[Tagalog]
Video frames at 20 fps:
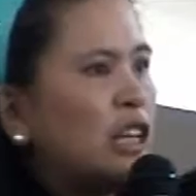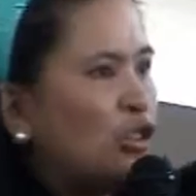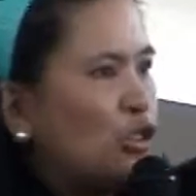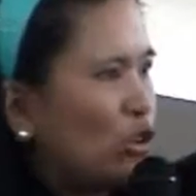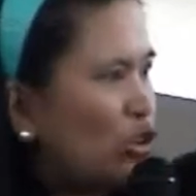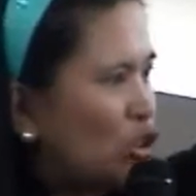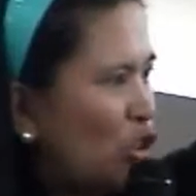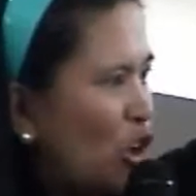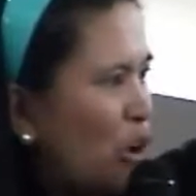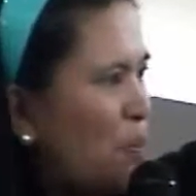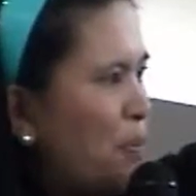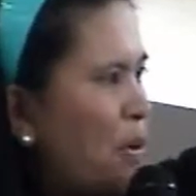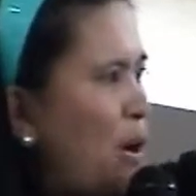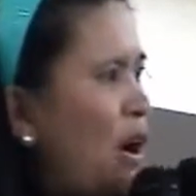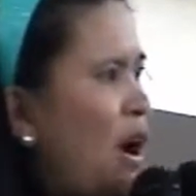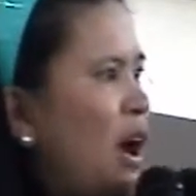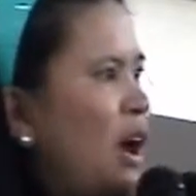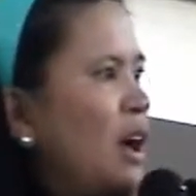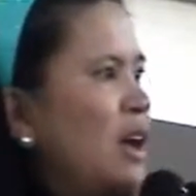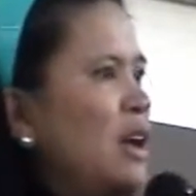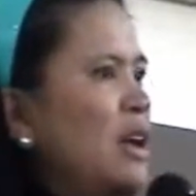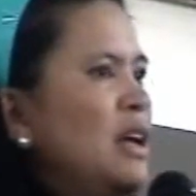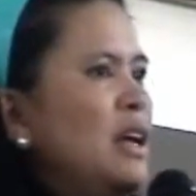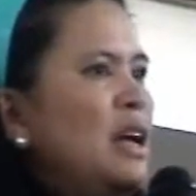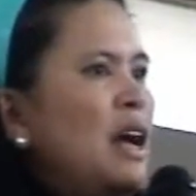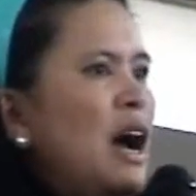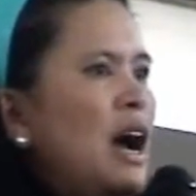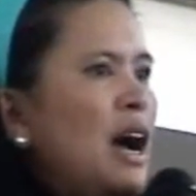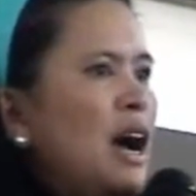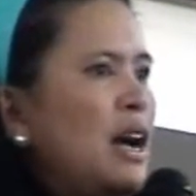ating doktor po.
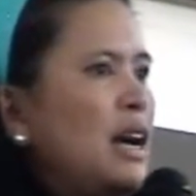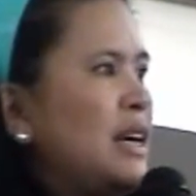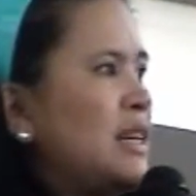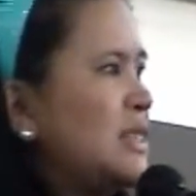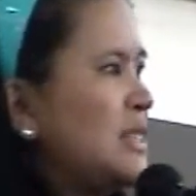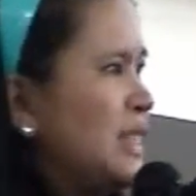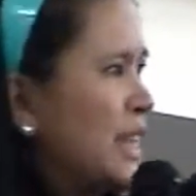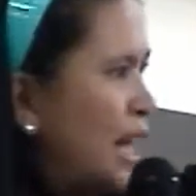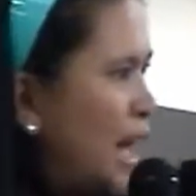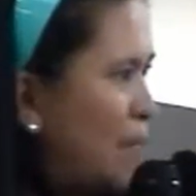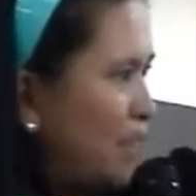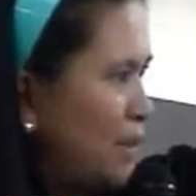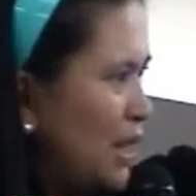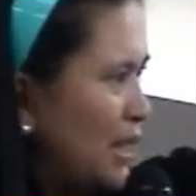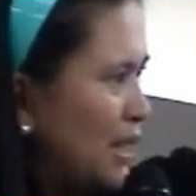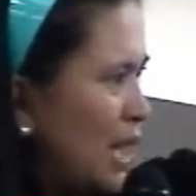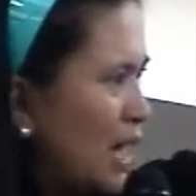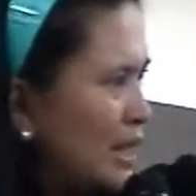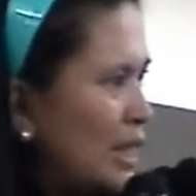Uh, si Captain